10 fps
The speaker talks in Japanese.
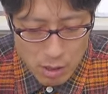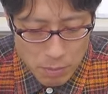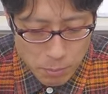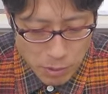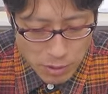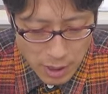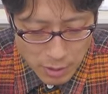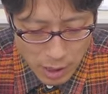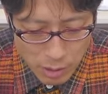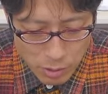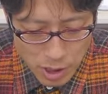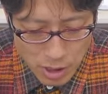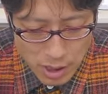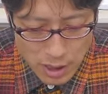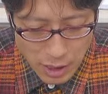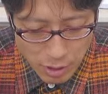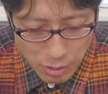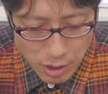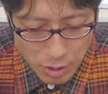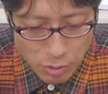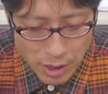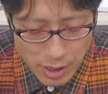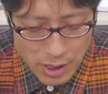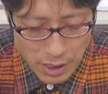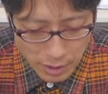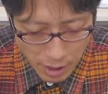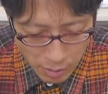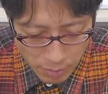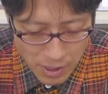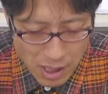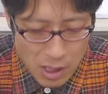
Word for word: 日本全体の賃金が低い要因になっている。